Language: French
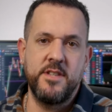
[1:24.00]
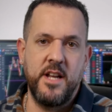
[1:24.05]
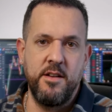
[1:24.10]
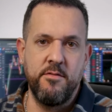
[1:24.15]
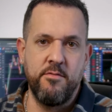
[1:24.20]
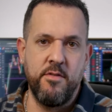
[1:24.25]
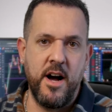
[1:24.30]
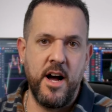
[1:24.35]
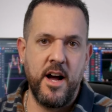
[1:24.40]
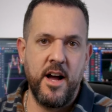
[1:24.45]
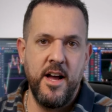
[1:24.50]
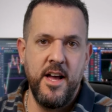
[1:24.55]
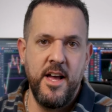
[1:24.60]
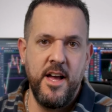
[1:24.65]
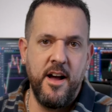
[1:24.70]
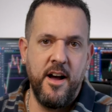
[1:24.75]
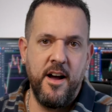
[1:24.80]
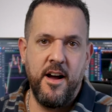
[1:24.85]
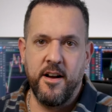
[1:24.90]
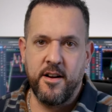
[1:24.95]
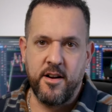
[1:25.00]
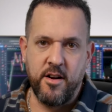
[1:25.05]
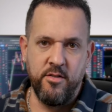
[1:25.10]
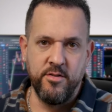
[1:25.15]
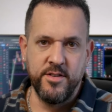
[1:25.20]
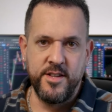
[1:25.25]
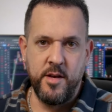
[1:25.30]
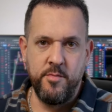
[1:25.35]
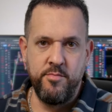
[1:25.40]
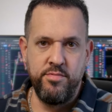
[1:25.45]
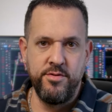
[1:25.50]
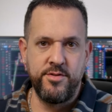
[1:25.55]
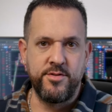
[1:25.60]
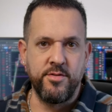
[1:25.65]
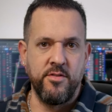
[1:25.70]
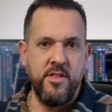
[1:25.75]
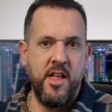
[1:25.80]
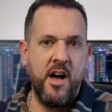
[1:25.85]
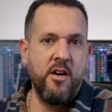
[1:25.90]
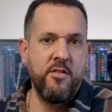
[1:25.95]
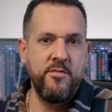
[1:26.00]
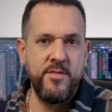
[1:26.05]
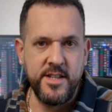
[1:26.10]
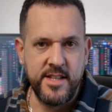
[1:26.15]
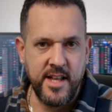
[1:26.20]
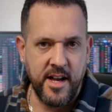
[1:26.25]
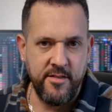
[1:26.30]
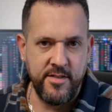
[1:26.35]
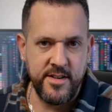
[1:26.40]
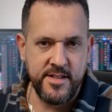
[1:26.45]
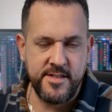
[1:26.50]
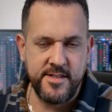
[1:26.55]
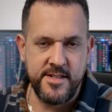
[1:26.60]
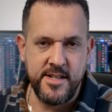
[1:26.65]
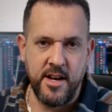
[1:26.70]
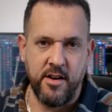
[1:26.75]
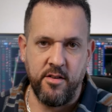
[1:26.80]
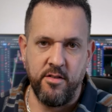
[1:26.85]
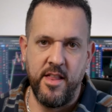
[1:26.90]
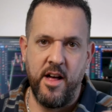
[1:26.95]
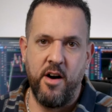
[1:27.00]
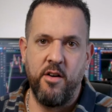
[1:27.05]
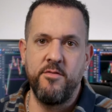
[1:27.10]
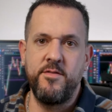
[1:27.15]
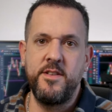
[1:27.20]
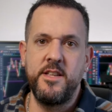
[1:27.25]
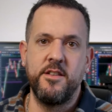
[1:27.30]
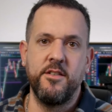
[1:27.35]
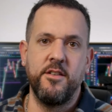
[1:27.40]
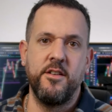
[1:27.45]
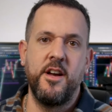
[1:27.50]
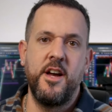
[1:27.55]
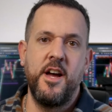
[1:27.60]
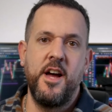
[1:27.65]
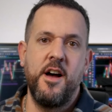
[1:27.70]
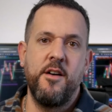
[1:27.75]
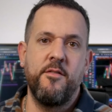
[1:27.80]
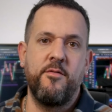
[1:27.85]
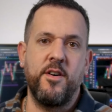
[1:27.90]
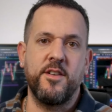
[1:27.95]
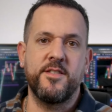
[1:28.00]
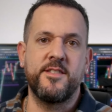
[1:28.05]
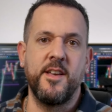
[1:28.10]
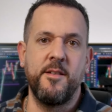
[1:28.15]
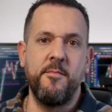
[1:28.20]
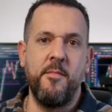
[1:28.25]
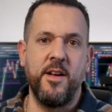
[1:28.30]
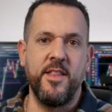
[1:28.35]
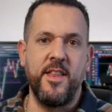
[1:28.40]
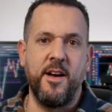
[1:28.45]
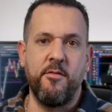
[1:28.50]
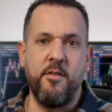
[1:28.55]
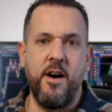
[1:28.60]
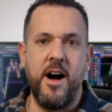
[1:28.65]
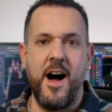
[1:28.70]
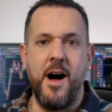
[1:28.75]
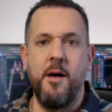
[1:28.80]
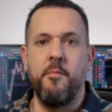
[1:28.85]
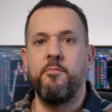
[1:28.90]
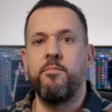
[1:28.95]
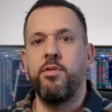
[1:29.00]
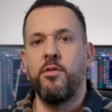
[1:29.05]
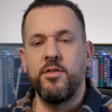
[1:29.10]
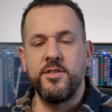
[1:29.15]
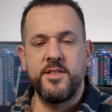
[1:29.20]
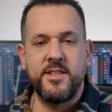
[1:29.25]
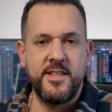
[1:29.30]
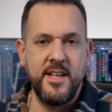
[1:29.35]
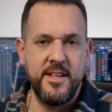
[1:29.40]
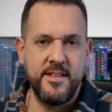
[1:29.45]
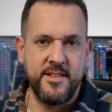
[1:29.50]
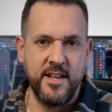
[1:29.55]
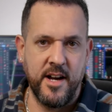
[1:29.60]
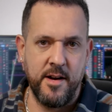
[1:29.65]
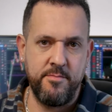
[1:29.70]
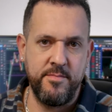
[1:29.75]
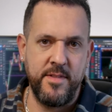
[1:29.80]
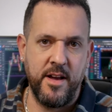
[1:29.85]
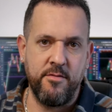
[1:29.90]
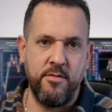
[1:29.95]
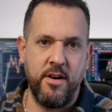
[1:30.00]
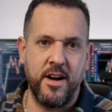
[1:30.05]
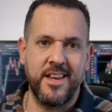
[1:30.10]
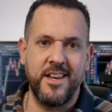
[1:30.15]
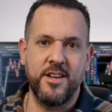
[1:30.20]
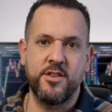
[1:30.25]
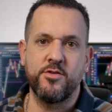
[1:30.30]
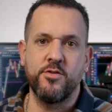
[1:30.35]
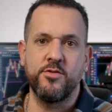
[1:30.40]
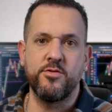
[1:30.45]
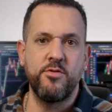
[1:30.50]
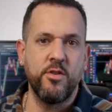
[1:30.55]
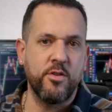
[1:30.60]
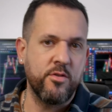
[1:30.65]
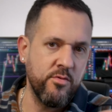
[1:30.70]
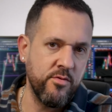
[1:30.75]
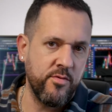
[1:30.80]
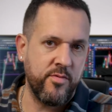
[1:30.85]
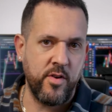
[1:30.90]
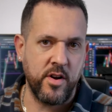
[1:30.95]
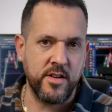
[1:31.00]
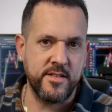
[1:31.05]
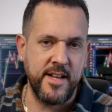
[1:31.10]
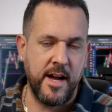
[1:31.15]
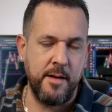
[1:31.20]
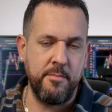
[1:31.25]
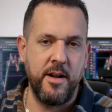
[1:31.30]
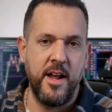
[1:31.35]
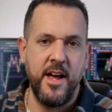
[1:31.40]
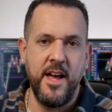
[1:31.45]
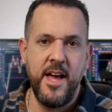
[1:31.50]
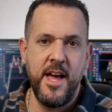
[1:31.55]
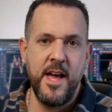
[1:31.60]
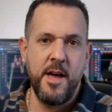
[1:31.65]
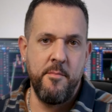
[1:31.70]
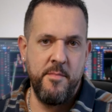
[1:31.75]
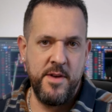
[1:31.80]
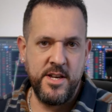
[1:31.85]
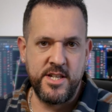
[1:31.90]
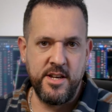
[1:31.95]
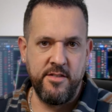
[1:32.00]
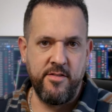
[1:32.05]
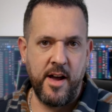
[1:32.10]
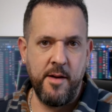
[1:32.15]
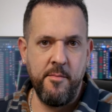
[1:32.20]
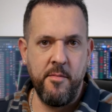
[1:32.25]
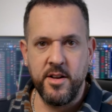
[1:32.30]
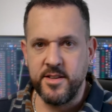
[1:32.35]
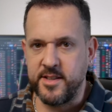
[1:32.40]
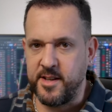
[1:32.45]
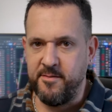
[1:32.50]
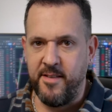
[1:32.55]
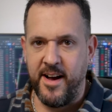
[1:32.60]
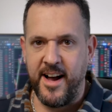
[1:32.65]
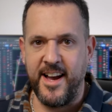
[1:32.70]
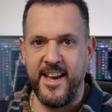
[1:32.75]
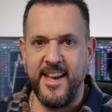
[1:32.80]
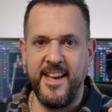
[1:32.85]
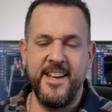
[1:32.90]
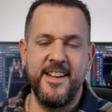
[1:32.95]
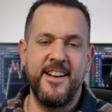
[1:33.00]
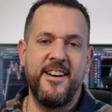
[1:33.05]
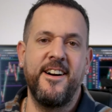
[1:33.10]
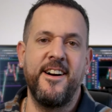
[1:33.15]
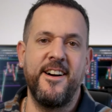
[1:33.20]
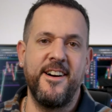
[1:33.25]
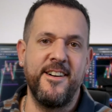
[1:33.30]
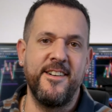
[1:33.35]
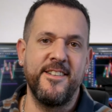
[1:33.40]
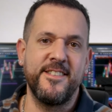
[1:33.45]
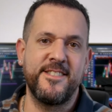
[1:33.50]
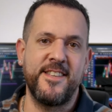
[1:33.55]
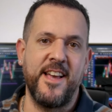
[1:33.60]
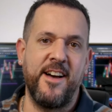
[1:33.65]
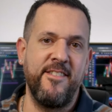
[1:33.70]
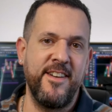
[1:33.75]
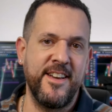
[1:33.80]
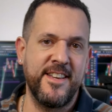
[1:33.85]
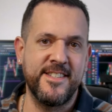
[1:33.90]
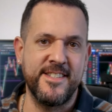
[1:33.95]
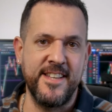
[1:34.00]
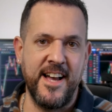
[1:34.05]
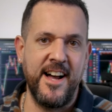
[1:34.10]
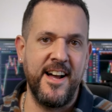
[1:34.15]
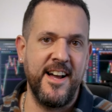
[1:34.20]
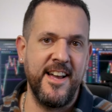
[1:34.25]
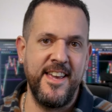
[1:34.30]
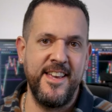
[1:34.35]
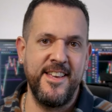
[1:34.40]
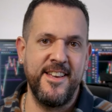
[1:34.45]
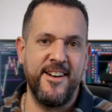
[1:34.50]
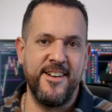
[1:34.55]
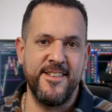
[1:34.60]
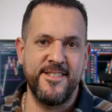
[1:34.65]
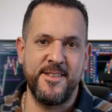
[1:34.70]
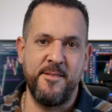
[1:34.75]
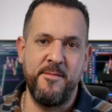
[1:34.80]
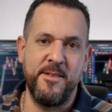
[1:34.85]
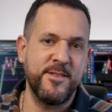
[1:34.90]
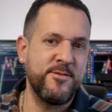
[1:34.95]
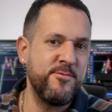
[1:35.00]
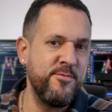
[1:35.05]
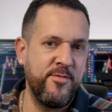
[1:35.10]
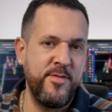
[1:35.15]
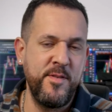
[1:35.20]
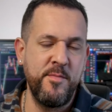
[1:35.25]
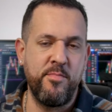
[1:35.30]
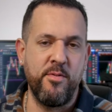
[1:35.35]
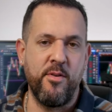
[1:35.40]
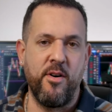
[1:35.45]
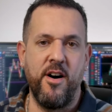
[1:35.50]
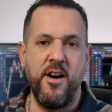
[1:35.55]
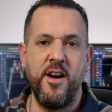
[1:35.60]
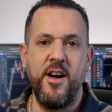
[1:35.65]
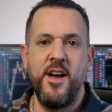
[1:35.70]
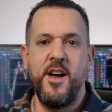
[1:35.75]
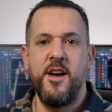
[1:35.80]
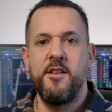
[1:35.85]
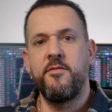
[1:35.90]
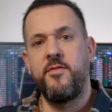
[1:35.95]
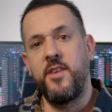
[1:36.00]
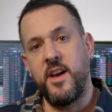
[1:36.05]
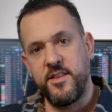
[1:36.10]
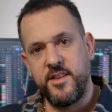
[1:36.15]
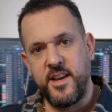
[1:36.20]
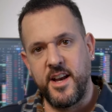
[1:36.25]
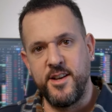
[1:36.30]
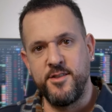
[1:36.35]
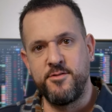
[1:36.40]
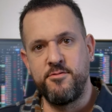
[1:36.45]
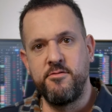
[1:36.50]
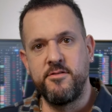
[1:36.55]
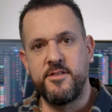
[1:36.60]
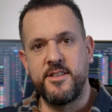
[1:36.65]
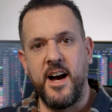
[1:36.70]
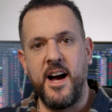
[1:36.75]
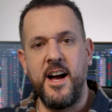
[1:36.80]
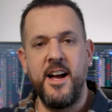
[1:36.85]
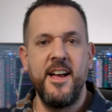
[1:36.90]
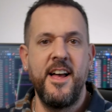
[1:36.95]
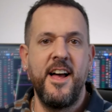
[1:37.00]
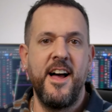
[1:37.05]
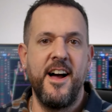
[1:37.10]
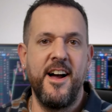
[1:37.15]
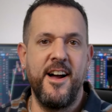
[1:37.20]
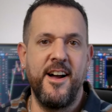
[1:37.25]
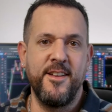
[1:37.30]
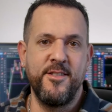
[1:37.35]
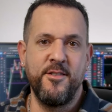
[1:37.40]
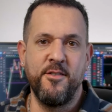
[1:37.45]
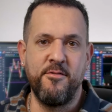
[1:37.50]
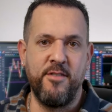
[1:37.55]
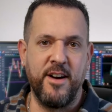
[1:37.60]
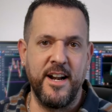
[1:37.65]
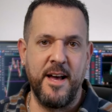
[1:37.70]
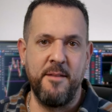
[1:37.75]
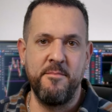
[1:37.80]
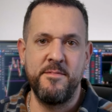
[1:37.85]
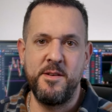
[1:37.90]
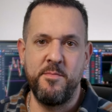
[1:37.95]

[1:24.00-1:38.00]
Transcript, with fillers: vous allez voir, euh, quand on débute, on a envie d'investir, on a envie de, forcément d'avoir un beau setup, d'avoir quelque chose de confortable. Mais j'ai vraiment démarré euh, avec ça et euh, ça m'a suffi pour euh, faire des résultats. donc voilà un